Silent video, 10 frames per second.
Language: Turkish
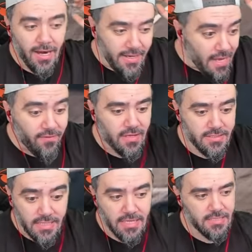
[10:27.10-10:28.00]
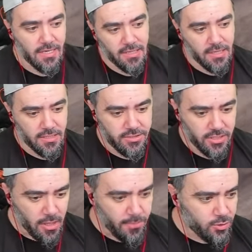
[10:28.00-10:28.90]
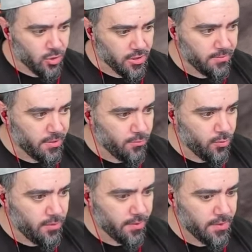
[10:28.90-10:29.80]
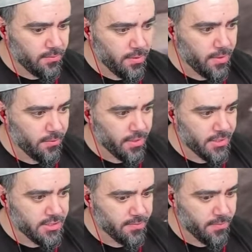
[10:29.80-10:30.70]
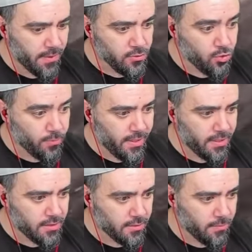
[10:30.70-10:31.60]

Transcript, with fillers: Hani ne varsa yazın arkadaşlar. Ben şu adamları bir bulayım bakayım benim yanıma gelecek mi? Çok merak ettim.